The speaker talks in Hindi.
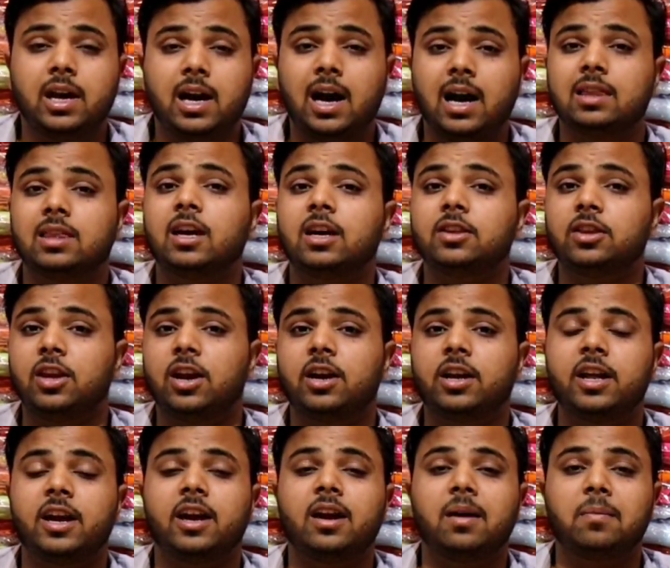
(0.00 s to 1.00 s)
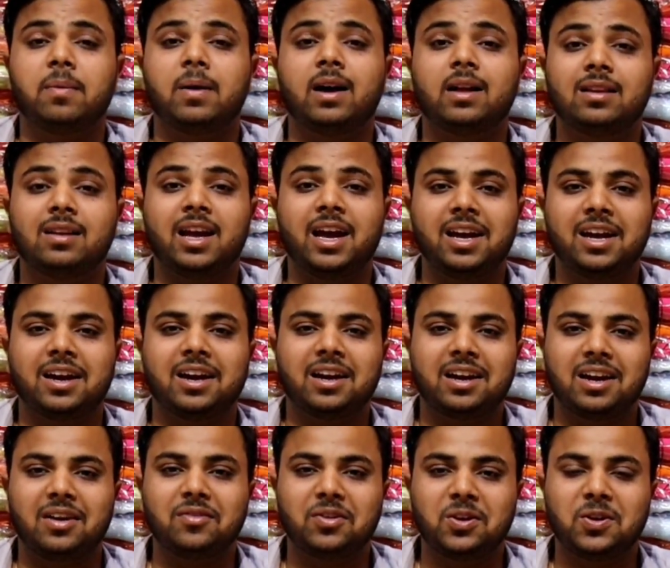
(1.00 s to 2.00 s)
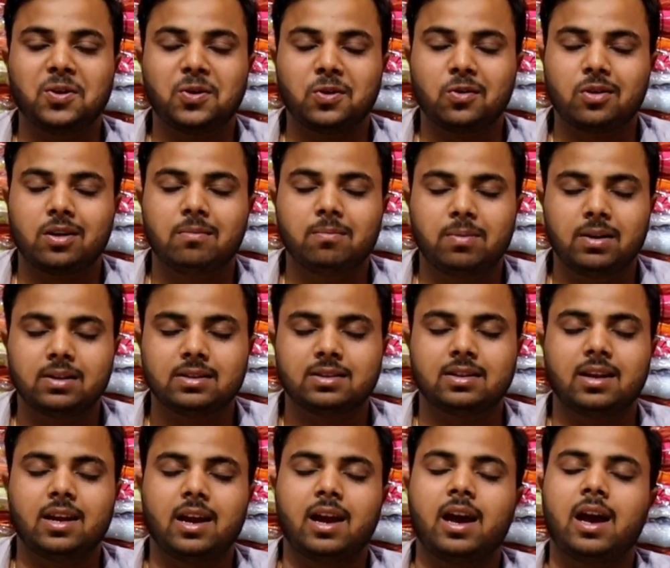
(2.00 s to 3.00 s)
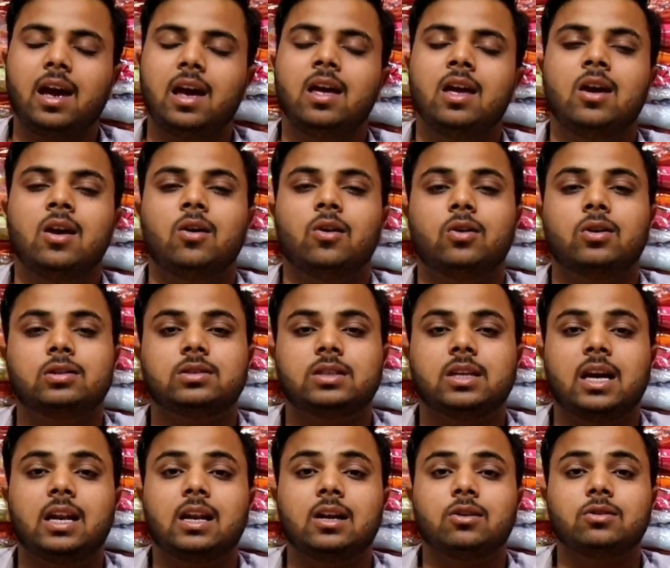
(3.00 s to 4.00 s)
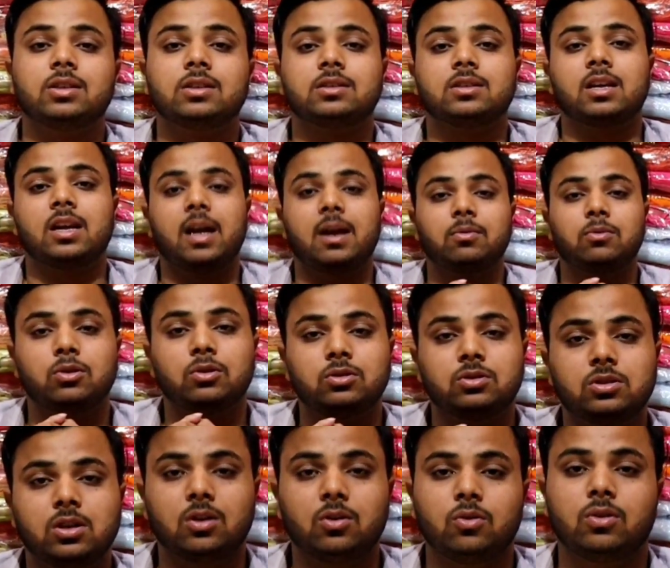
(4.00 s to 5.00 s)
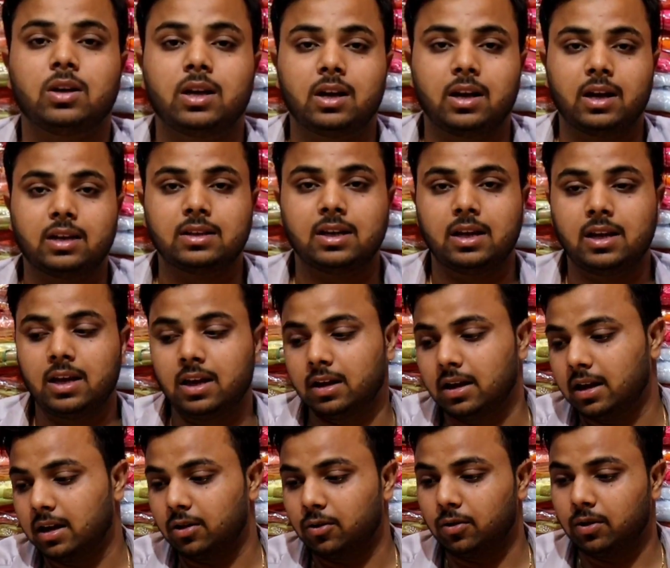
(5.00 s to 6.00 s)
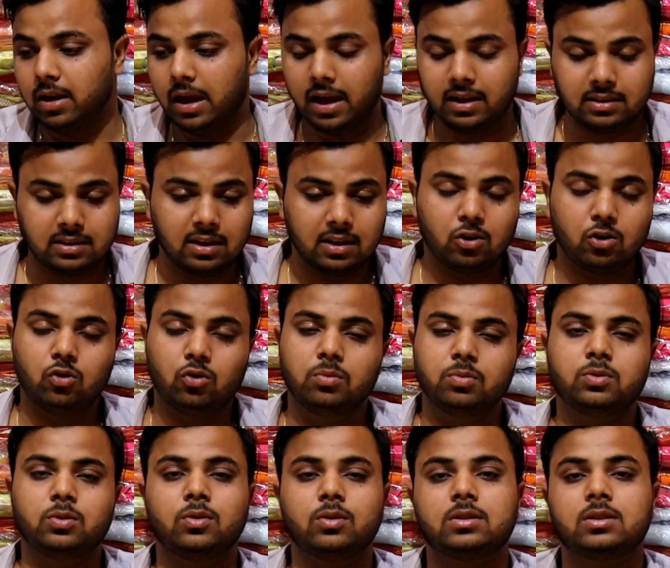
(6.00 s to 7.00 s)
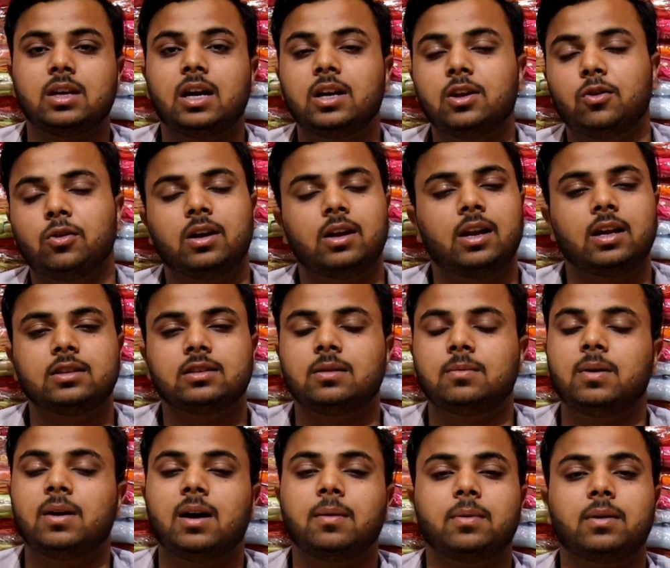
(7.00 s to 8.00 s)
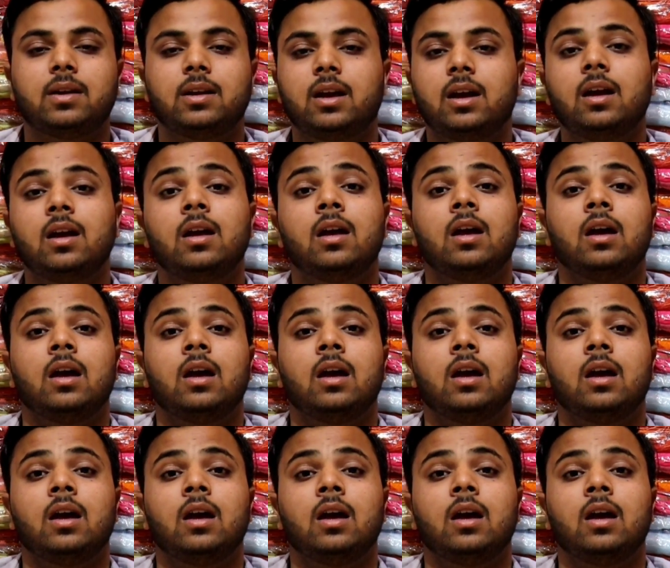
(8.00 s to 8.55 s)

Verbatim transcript: यहाँ तक देखने के बाद लाइक करना वीडियो को कंपलसरी है और चैनल को सब्सक्राइब तो ज़रूर करके जाइएगा क्योंकि ऐसी खूबसूरत साड़ियों की कलेक्शन में आपके लिए